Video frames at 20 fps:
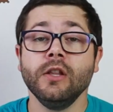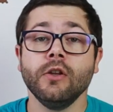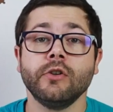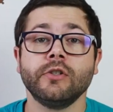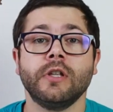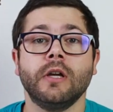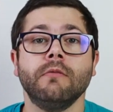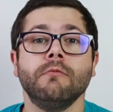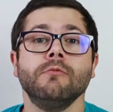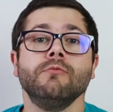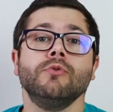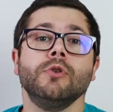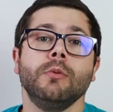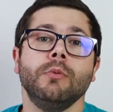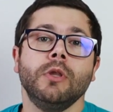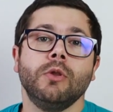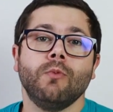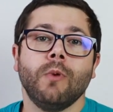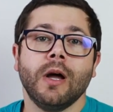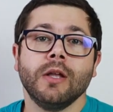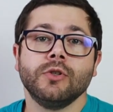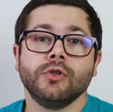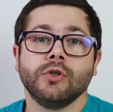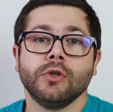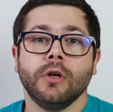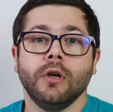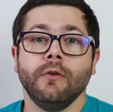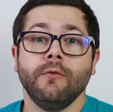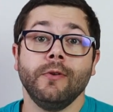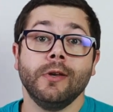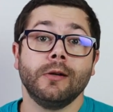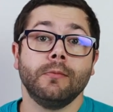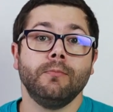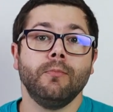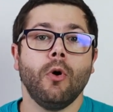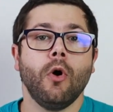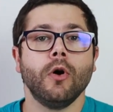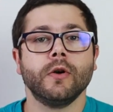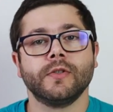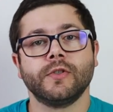nós estávamos habituados a ver
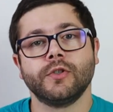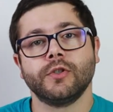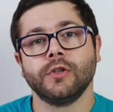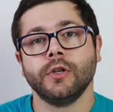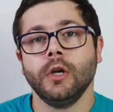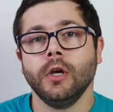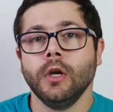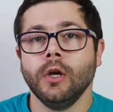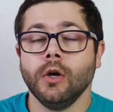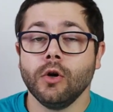boxes